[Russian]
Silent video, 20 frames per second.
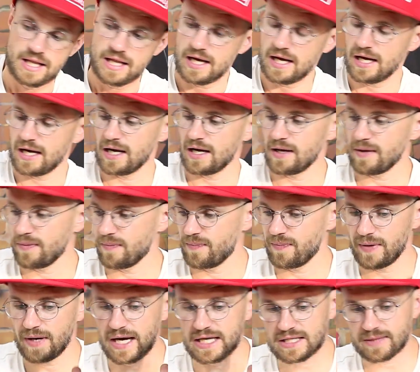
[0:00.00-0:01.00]
Э,
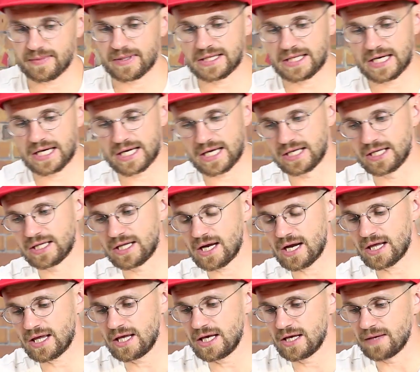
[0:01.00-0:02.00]
это модельки
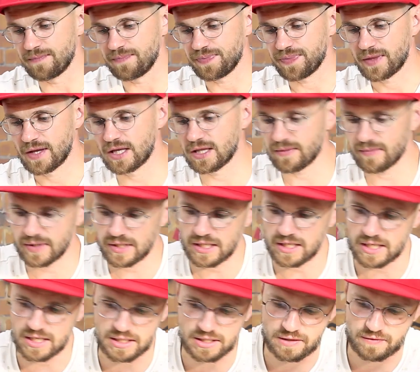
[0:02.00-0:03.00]
недорогие. Эта
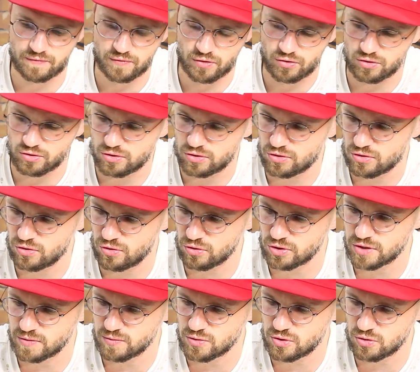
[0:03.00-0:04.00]
моделька в районе
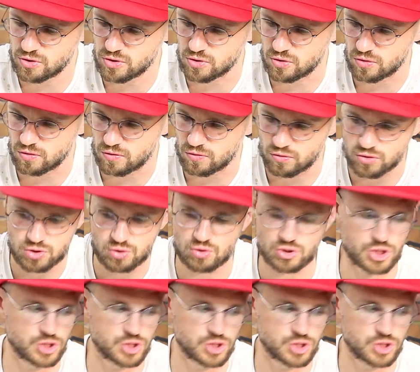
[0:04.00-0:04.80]
3700 стоит, то есть до